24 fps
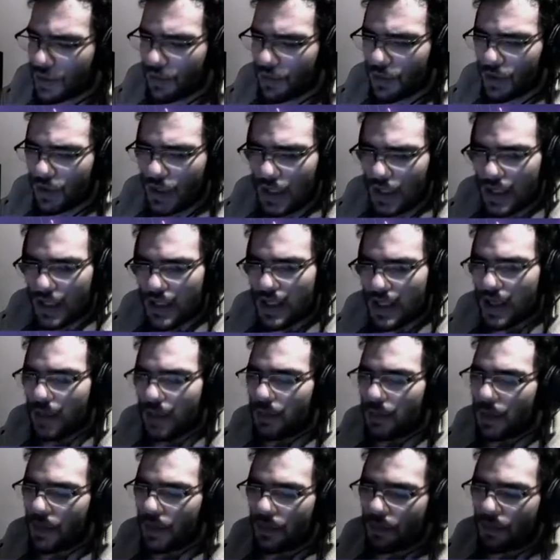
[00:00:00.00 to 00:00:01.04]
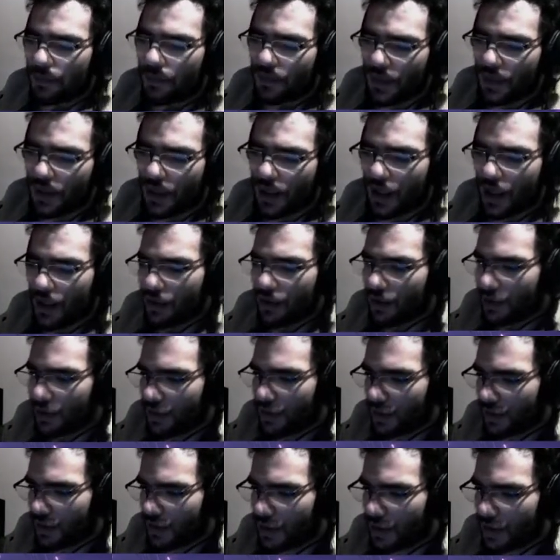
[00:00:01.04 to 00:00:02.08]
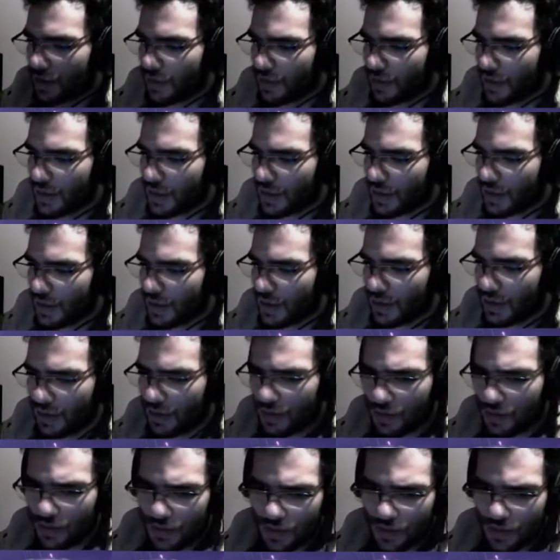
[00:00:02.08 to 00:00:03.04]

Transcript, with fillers: ponen las alas, pero. Ah, no. Creo que era.